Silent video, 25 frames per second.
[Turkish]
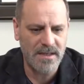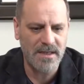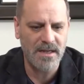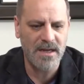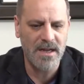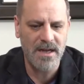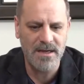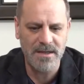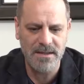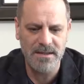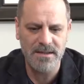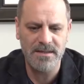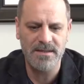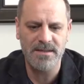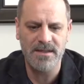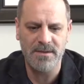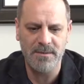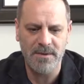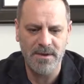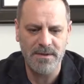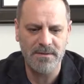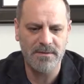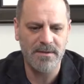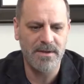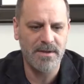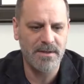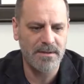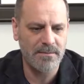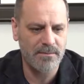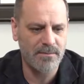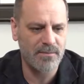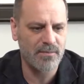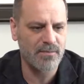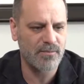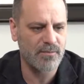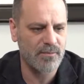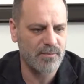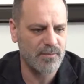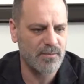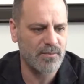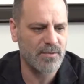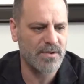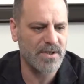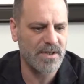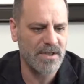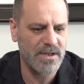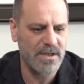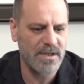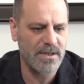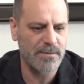ilerlediği zaman ve
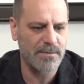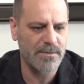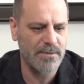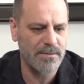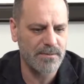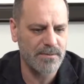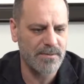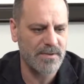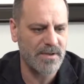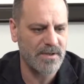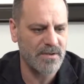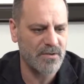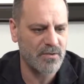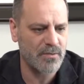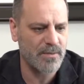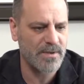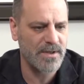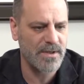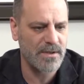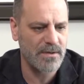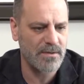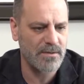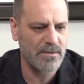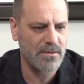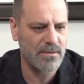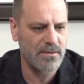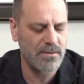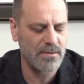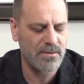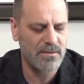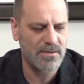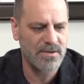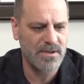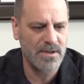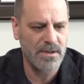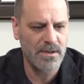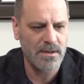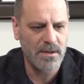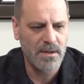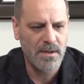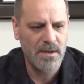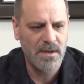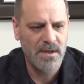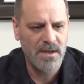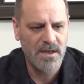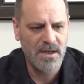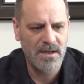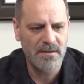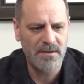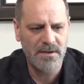bununla ilgili bir tecrübelerin oldukça
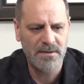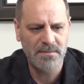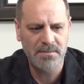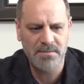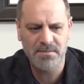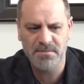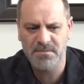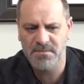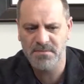evet